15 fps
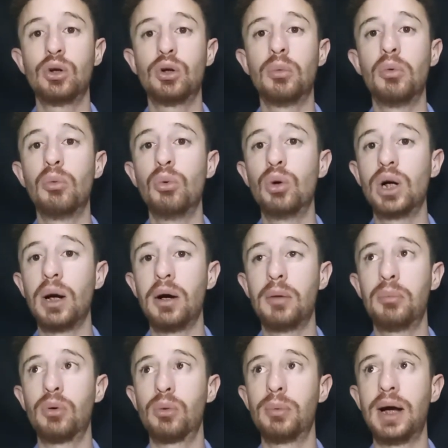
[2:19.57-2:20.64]
cómo buscaba
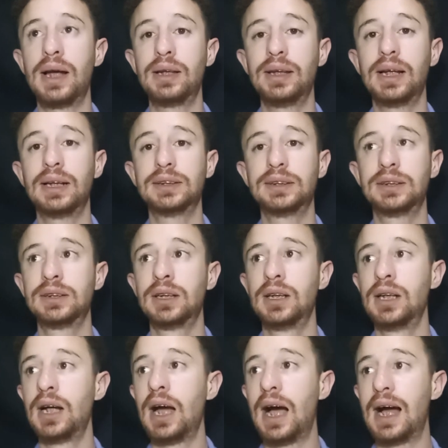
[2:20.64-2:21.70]
por bandas,
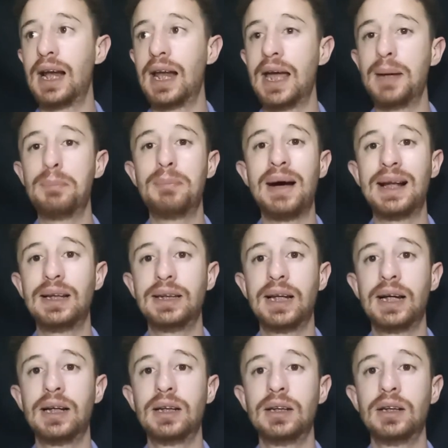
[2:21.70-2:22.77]
a la
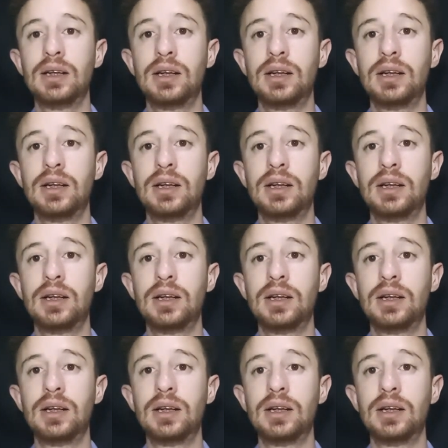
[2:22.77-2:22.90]
espalda,